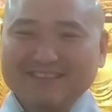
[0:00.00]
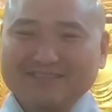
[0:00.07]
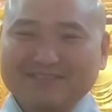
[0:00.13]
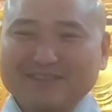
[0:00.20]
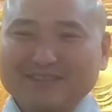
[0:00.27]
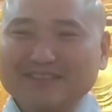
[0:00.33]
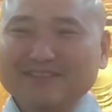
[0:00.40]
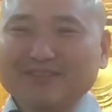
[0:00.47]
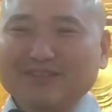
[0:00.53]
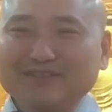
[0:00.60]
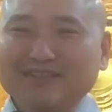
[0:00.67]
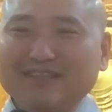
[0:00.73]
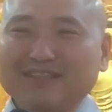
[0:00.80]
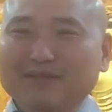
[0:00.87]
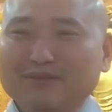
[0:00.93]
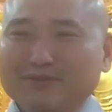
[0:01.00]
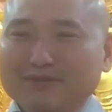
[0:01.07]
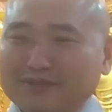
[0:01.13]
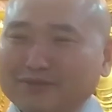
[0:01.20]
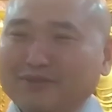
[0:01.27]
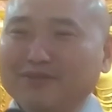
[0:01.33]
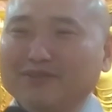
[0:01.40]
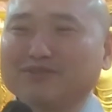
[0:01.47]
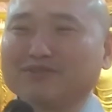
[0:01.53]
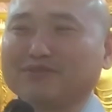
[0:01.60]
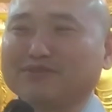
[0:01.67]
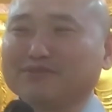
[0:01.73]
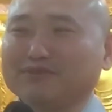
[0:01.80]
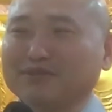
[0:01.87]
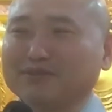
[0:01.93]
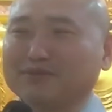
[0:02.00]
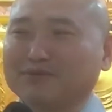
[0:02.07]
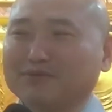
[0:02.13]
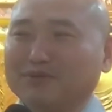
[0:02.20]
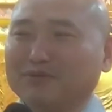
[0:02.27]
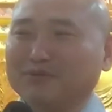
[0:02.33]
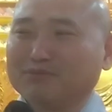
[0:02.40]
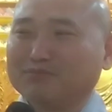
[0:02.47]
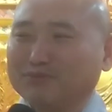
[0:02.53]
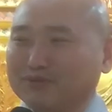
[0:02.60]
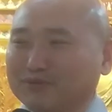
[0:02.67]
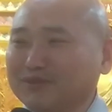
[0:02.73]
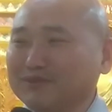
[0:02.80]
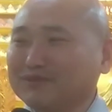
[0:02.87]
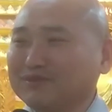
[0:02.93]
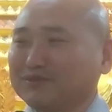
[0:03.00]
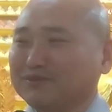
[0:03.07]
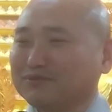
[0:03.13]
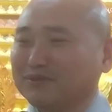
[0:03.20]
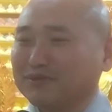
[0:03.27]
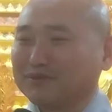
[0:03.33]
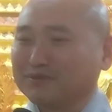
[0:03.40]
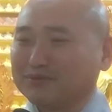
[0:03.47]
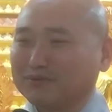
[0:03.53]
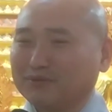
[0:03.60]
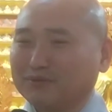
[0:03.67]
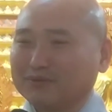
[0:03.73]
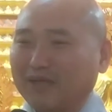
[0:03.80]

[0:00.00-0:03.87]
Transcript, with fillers: 우리는 전생에 잉어였을 수도 있고 붕어였을 수도 있고